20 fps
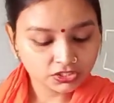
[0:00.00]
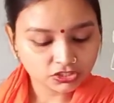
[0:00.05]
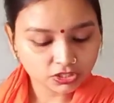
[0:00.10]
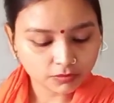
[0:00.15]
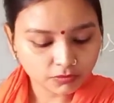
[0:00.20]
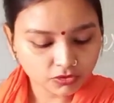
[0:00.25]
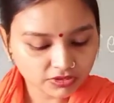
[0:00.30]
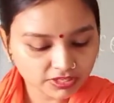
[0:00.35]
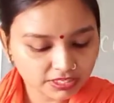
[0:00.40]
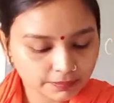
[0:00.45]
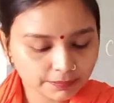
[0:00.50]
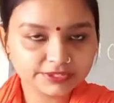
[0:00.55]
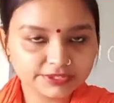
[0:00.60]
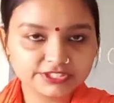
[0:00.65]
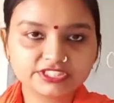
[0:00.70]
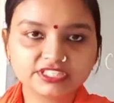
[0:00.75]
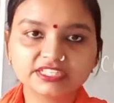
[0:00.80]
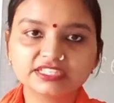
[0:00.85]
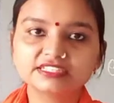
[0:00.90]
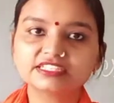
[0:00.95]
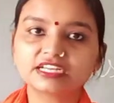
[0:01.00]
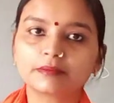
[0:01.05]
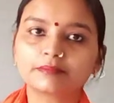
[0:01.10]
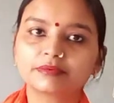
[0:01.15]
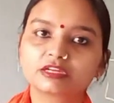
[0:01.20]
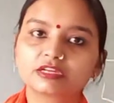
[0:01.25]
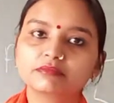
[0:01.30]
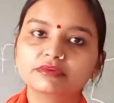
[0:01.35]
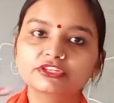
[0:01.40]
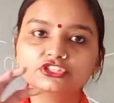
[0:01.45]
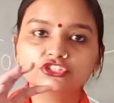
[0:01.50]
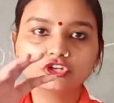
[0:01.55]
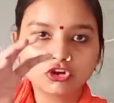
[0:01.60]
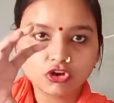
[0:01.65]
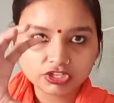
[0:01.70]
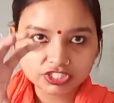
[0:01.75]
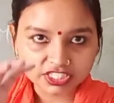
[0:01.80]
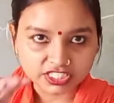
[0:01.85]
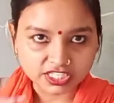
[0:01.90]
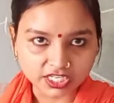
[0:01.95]
तो हम लोगों ने पिछले चैप्टर में
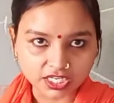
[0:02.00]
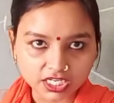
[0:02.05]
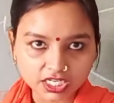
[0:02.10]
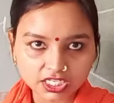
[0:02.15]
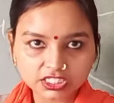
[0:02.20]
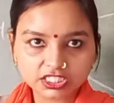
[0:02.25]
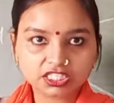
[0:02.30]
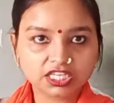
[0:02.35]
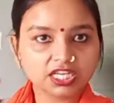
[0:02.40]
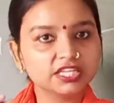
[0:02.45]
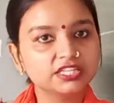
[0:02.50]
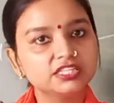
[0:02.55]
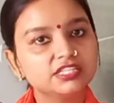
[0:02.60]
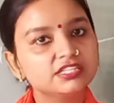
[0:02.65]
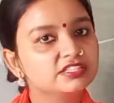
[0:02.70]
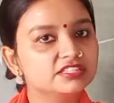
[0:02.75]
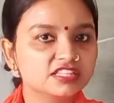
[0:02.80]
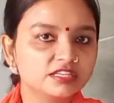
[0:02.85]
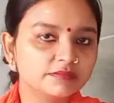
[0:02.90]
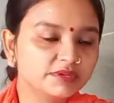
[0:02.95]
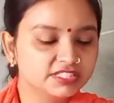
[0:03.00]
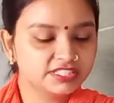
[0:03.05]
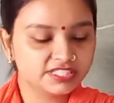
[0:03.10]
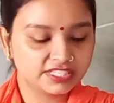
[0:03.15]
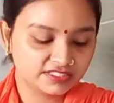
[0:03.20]
जूलॉजिकल अर्थ के अंदर जितने भी